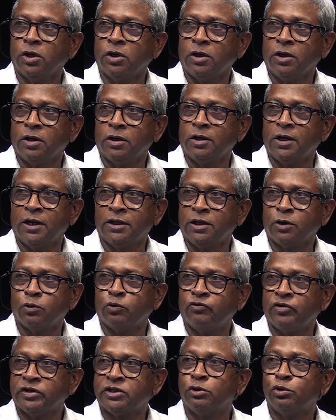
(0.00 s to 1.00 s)
la
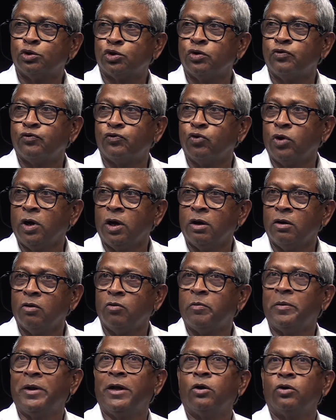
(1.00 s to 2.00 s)
découverte une seule fois,
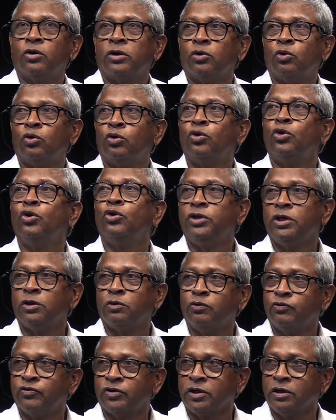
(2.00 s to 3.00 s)
on va pas euh,
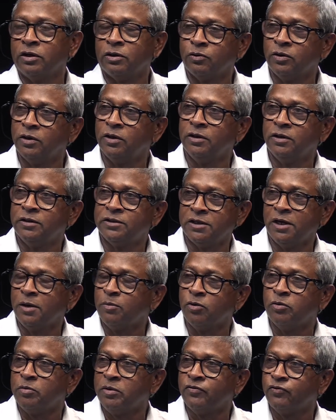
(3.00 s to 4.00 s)
redécouvrir quoi. Hein. C'est la
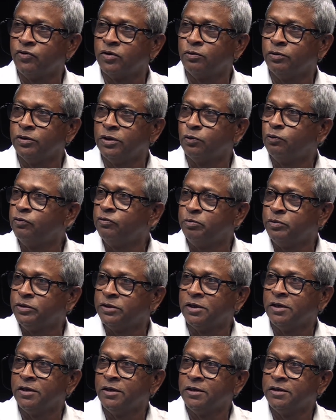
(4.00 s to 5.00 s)
première fois qu'on découvre et
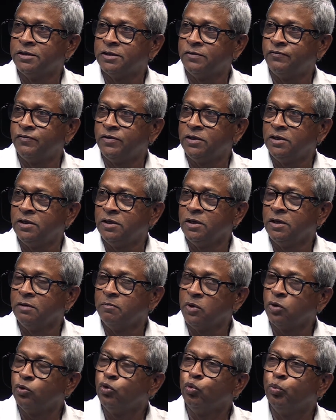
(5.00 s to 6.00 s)
puis c'est fini.
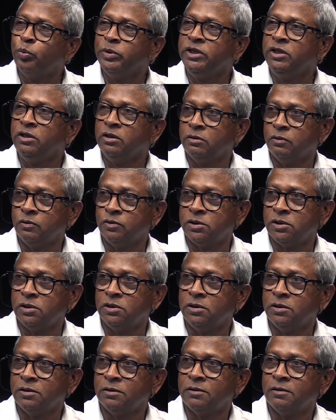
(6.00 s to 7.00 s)
Mais on oublie
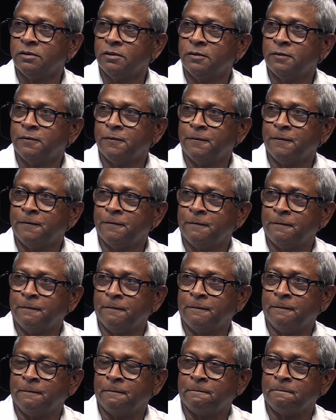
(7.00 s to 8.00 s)
aussi.
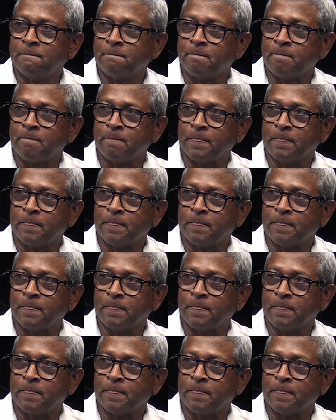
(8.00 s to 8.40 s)
C'est un petit peu quand